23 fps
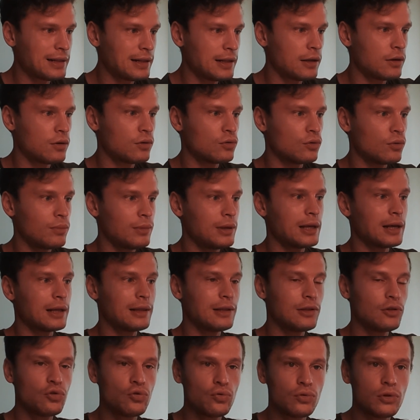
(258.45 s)
nell'economia
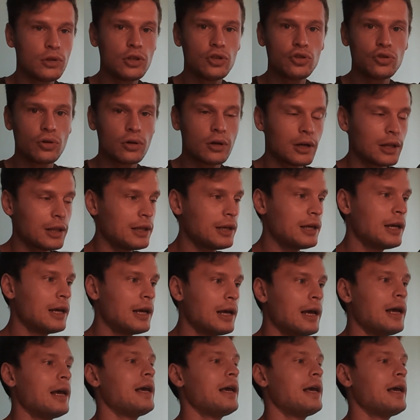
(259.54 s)
di tutti i giorni